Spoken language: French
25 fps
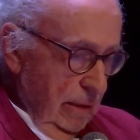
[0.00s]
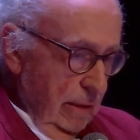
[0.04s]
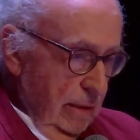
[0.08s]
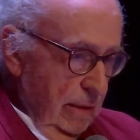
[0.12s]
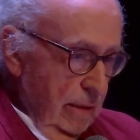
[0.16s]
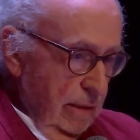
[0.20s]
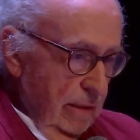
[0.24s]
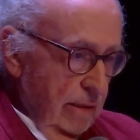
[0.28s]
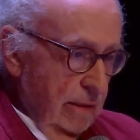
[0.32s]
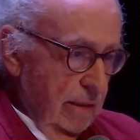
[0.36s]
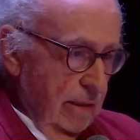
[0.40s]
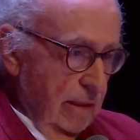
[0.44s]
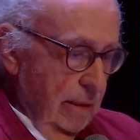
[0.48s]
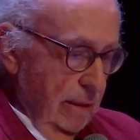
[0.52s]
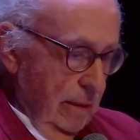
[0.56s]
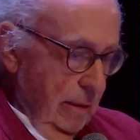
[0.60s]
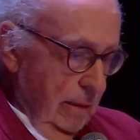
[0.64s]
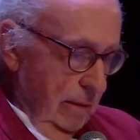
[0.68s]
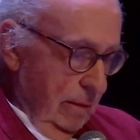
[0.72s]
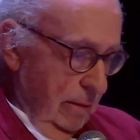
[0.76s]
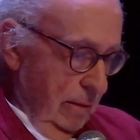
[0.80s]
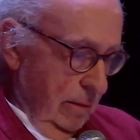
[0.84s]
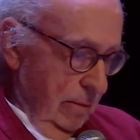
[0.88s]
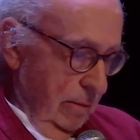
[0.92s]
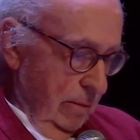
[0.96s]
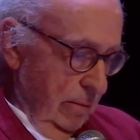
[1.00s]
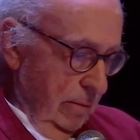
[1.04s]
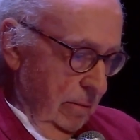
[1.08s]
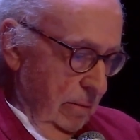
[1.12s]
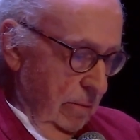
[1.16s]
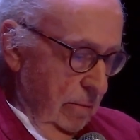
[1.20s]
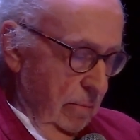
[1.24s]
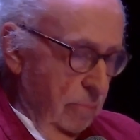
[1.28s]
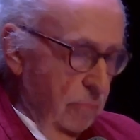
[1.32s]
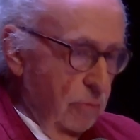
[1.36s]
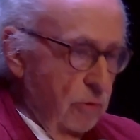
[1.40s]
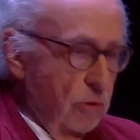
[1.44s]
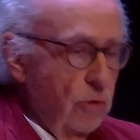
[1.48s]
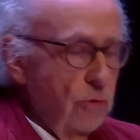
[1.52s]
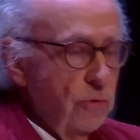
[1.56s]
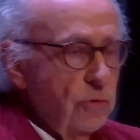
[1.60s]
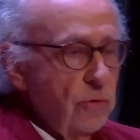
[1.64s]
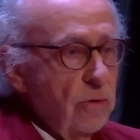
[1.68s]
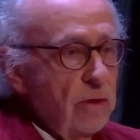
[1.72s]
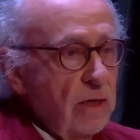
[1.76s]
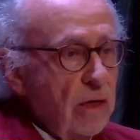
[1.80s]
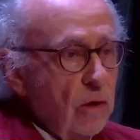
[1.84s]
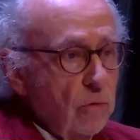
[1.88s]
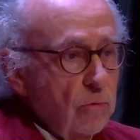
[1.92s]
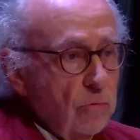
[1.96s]
c'est prendre
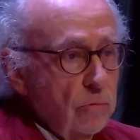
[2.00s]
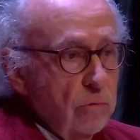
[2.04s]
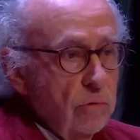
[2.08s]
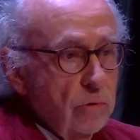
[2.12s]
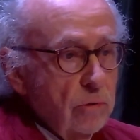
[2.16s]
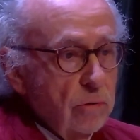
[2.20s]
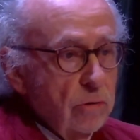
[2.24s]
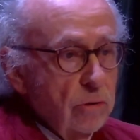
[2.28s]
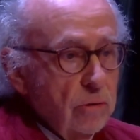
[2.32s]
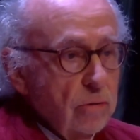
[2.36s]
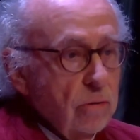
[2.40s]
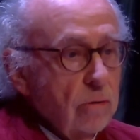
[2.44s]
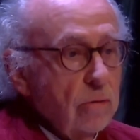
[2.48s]
la route,